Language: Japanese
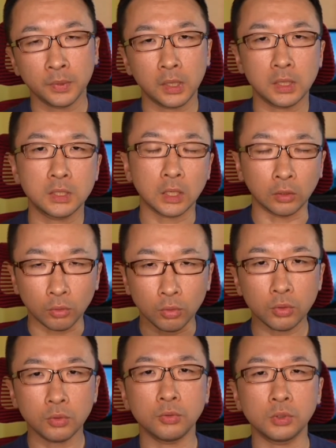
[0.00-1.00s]
で、じゃあ
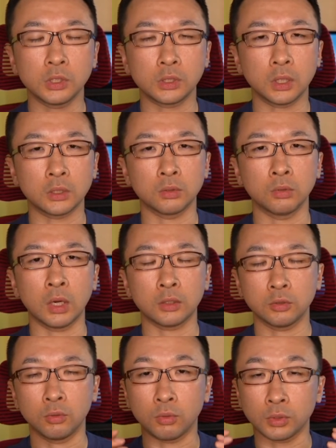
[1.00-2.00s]
どういうふうにしたらその
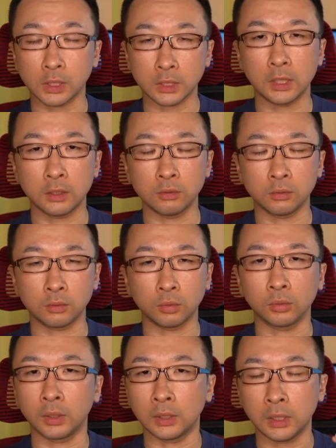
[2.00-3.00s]
アクションを起こさせる
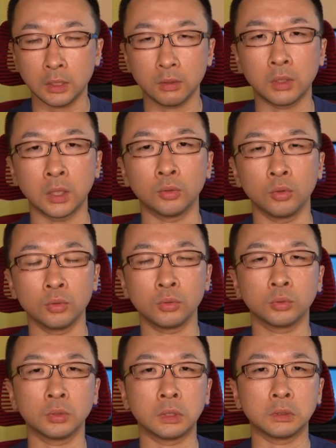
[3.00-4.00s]
ことができるかとい
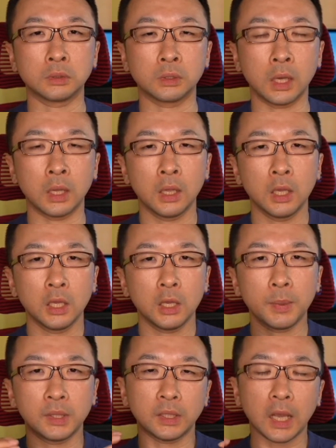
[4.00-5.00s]
うことなんですが、
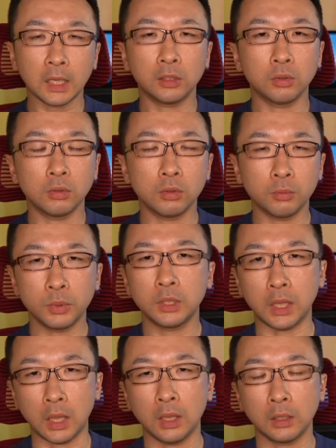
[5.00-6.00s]
やっぱりタイトルを
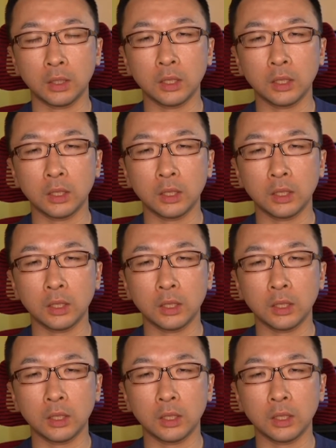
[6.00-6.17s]
見て、